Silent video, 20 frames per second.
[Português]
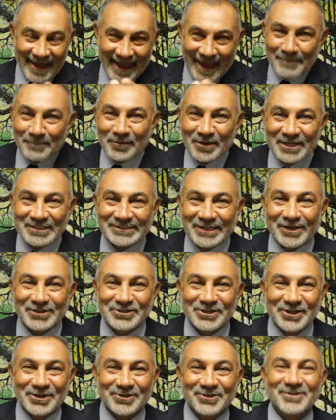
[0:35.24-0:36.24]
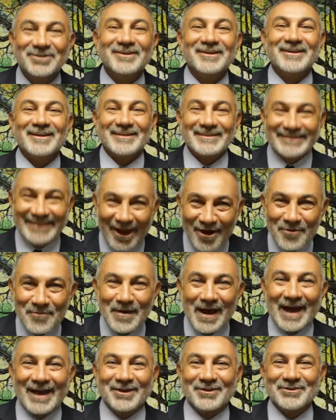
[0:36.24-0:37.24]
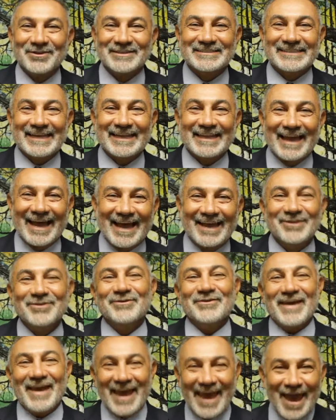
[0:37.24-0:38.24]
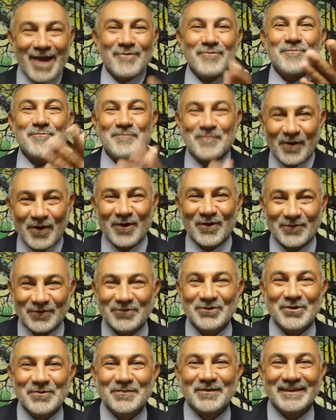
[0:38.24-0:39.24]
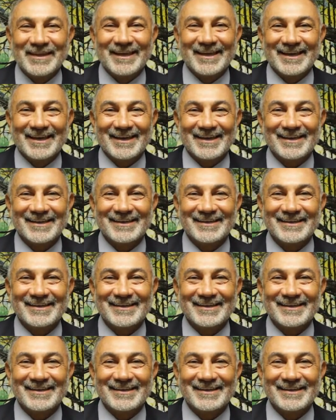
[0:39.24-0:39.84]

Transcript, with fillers: É por isso que eu digo, Telmário no Senado é o povo do poder.